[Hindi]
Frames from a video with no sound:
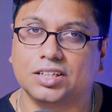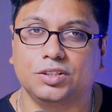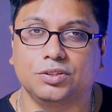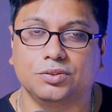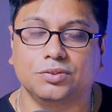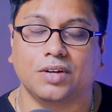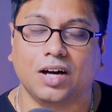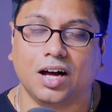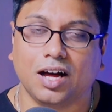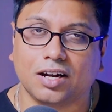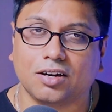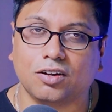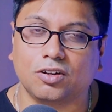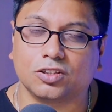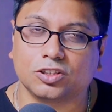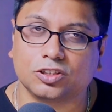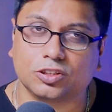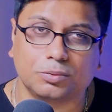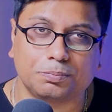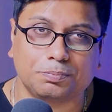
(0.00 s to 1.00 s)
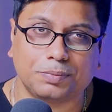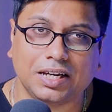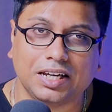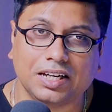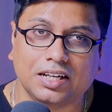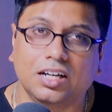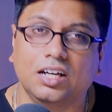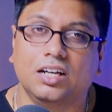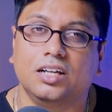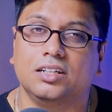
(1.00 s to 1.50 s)
यू आर ऑल्सो
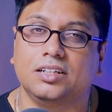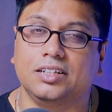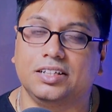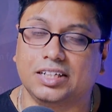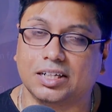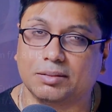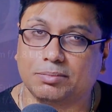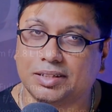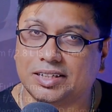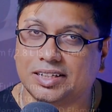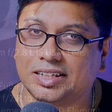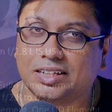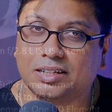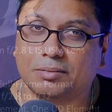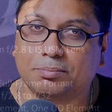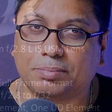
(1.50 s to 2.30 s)
पेइंग डबल दिन